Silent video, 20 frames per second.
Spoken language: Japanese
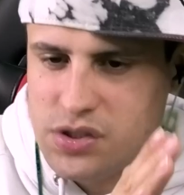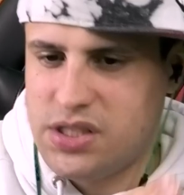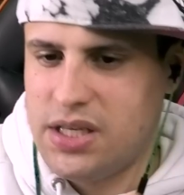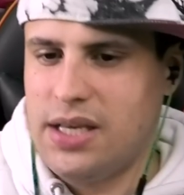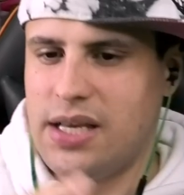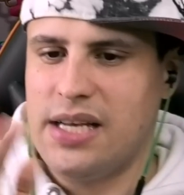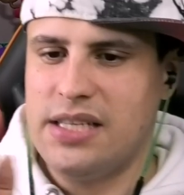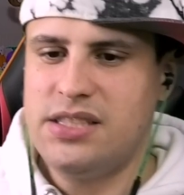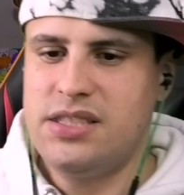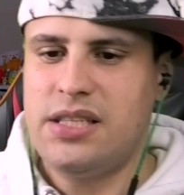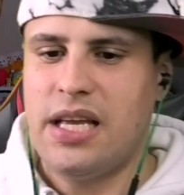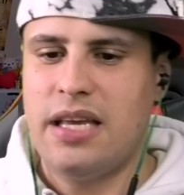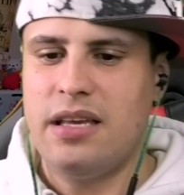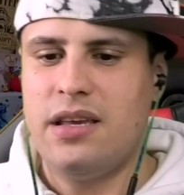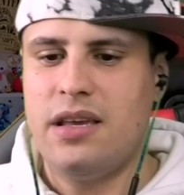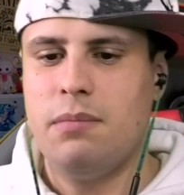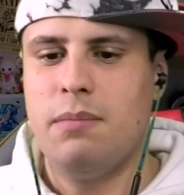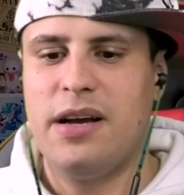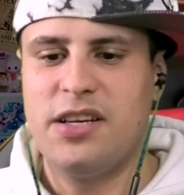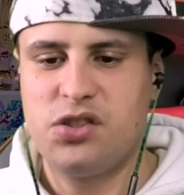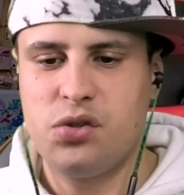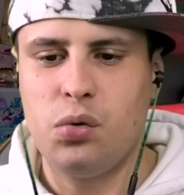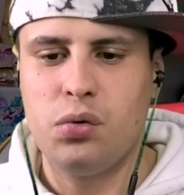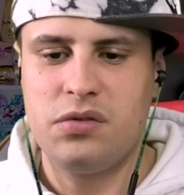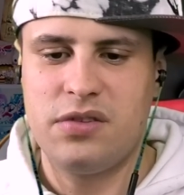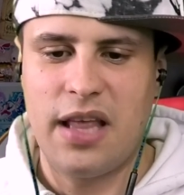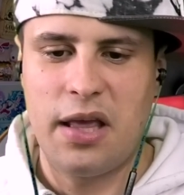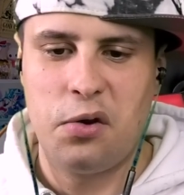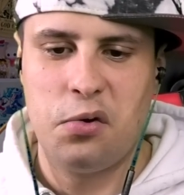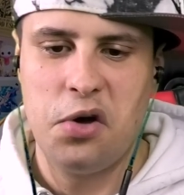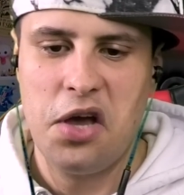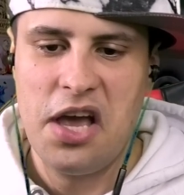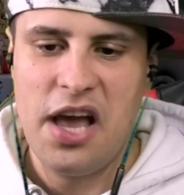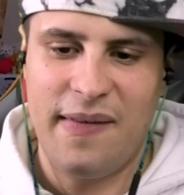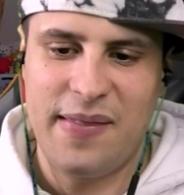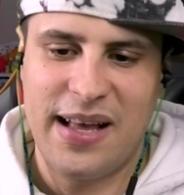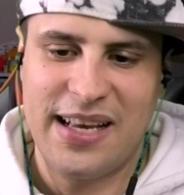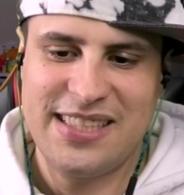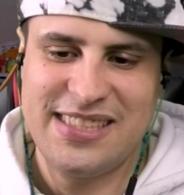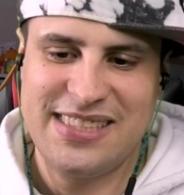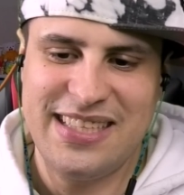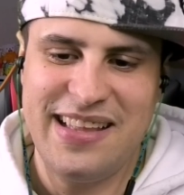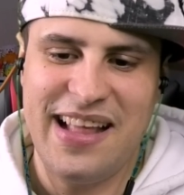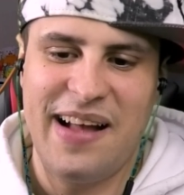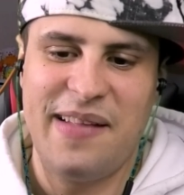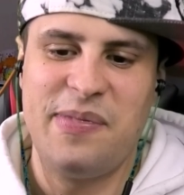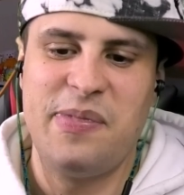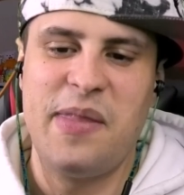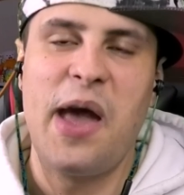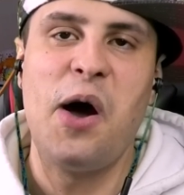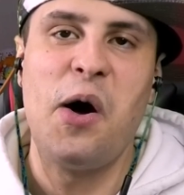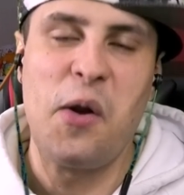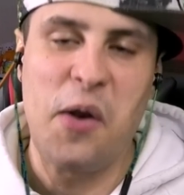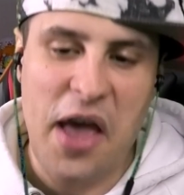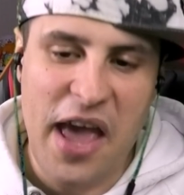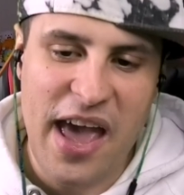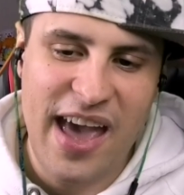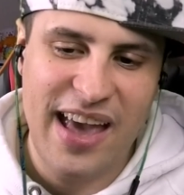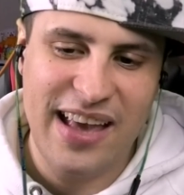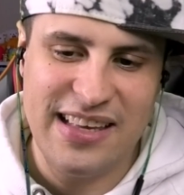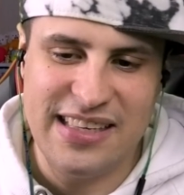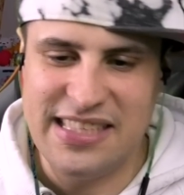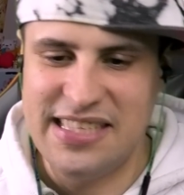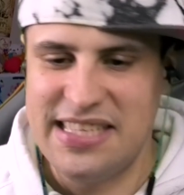丁進化していきましょうっていう話なんだよね。